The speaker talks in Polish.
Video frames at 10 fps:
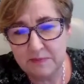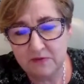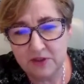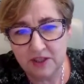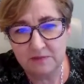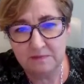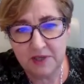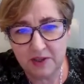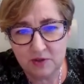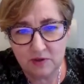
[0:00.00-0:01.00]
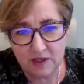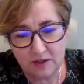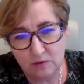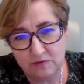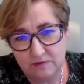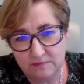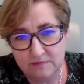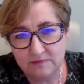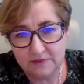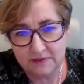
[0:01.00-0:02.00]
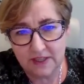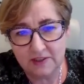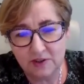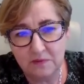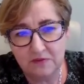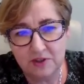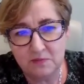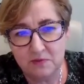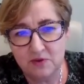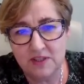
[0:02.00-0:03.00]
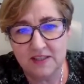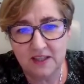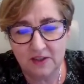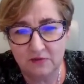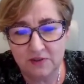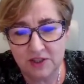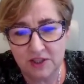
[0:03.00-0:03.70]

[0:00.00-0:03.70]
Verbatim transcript: powyżej pięciu leków, tak, to powinniśmy już zastanowić